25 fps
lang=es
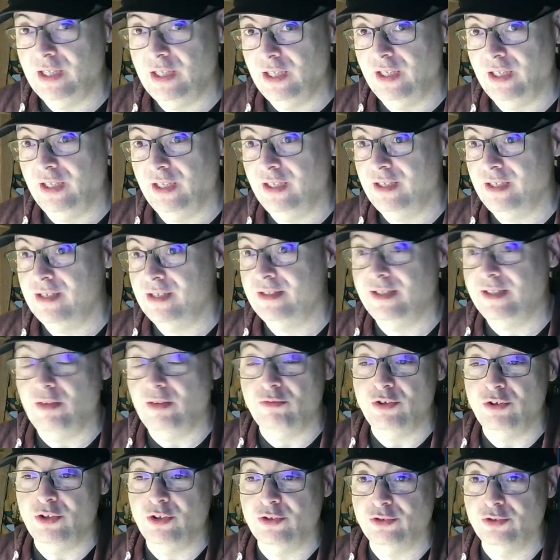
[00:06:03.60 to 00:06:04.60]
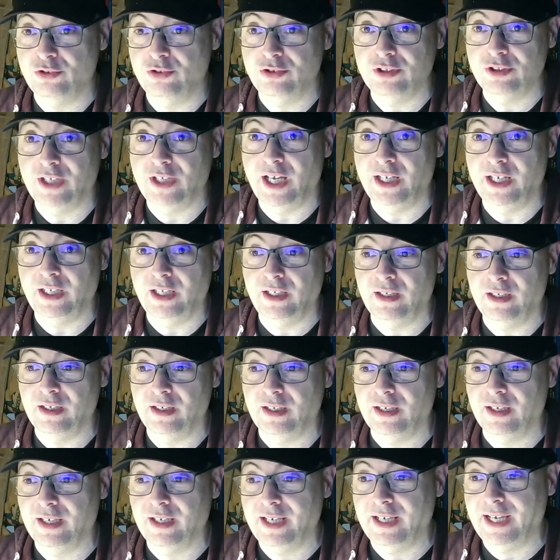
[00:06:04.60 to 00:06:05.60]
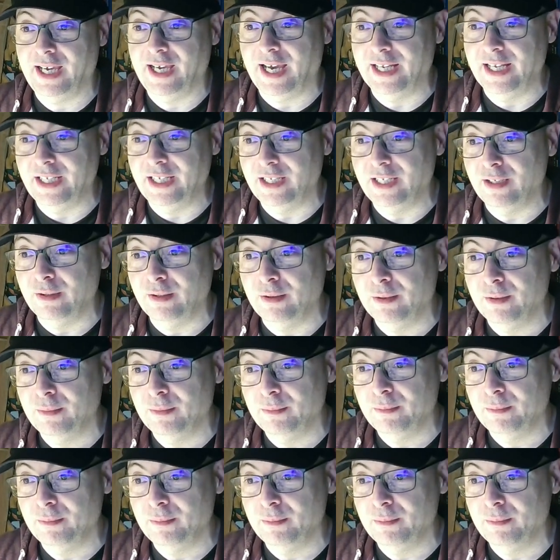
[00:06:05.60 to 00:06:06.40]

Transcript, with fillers: de este Aullidos 2, Karin, Karin